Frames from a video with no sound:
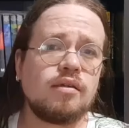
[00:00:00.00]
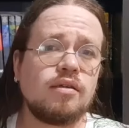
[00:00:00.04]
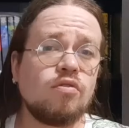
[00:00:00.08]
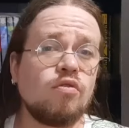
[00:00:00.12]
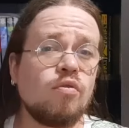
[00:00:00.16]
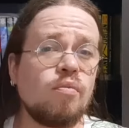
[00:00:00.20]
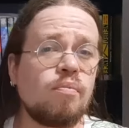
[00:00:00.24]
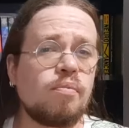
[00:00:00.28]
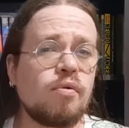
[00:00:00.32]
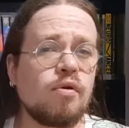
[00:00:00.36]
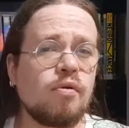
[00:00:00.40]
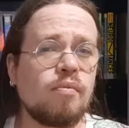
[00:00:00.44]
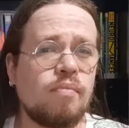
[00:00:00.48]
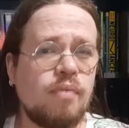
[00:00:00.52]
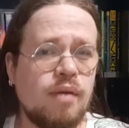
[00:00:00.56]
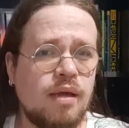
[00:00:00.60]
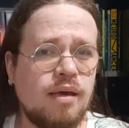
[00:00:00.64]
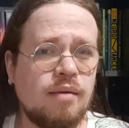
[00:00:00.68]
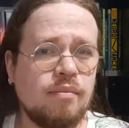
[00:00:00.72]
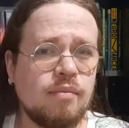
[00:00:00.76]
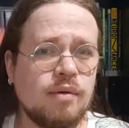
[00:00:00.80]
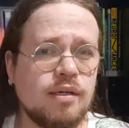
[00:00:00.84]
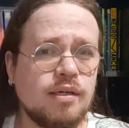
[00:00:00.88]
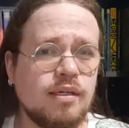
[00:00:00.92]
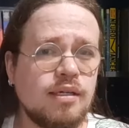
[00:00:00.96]
O
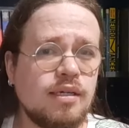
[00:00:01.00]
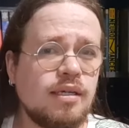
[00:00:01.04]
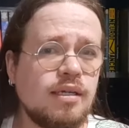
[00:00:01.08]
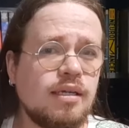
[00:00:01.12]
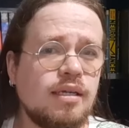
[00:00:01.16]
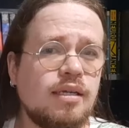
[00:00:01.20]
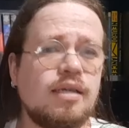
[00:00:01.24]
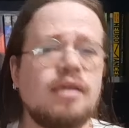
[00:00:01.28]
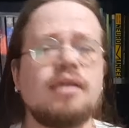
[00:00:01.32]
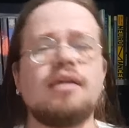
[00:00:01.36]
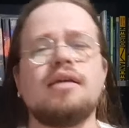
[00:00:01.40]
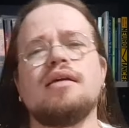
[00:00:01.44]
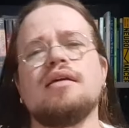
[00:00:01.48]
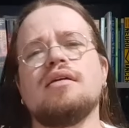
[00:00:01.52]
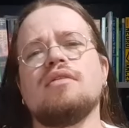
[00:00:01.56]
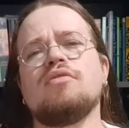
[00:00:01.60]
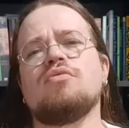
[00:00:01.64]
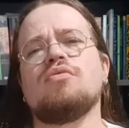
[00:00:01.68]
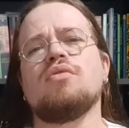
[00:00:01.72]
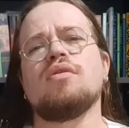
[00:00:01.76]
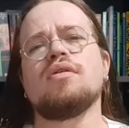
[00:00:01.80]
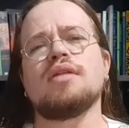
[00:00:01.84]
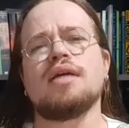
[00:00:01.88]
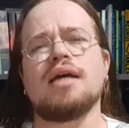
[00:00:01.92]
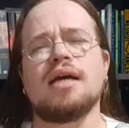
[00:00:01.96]
problema é que
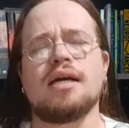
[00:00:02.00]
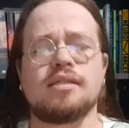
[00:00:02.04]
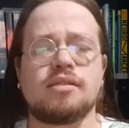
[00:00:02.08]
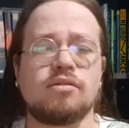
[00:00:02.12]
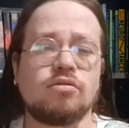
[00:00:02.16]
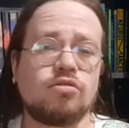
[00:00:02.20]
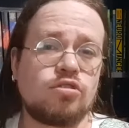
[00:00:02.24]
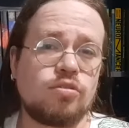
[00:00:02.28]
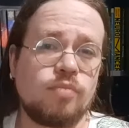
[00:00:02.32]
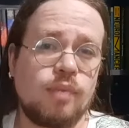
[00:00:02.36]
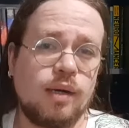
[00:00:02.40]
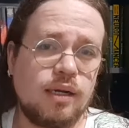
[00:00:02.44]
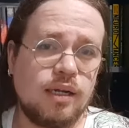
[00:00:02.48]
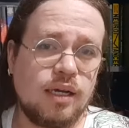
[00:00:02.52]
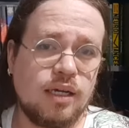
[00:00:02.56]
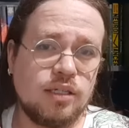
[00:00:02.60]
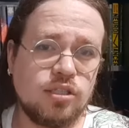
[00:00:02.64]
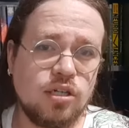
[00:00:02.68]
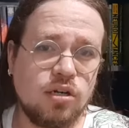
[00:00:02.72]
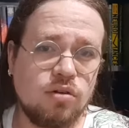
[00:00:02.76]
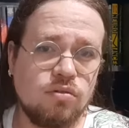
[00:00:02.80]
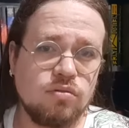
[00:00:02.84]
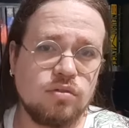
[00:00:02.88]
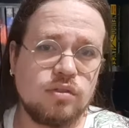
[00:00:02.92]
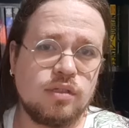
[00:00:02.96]
quando a reação de Maillard
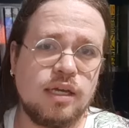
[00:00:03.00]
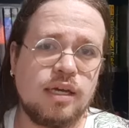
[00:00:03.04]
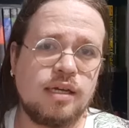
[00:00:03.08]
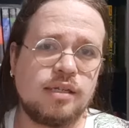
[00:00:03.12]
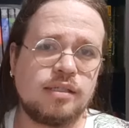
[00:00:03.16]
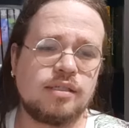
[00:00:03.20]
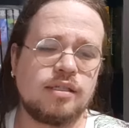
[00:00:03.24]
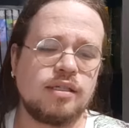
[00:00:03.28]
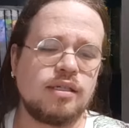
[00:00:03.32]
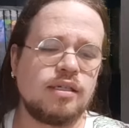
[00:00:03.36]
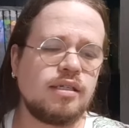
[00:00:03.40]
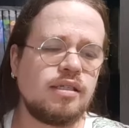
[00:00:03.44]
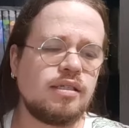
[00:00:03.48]
acontece,